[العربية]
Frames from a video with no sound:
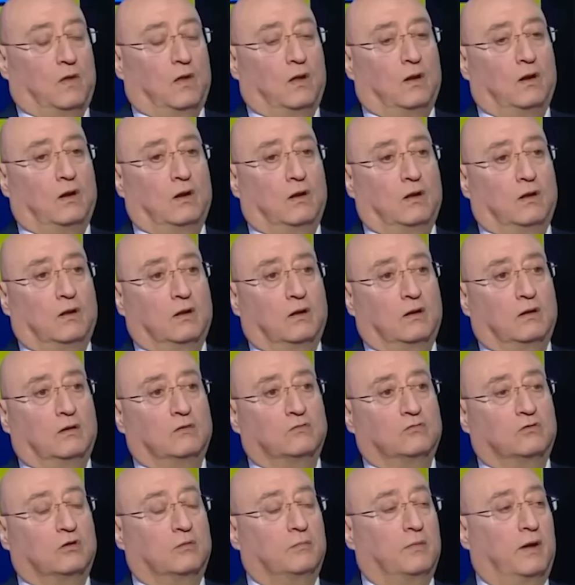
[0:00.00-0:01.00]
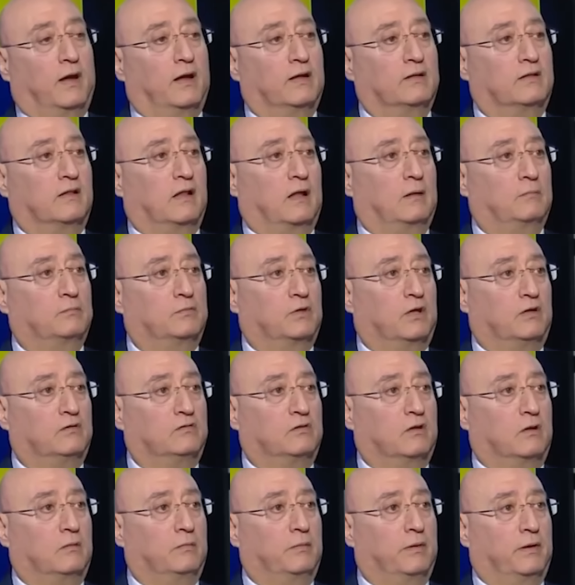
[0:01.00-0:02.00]
الاجتماعات اللي عم
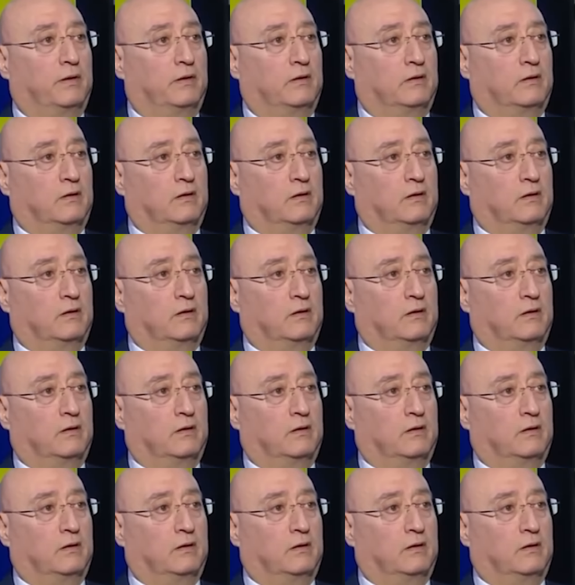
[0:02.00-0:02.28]
تحصل بين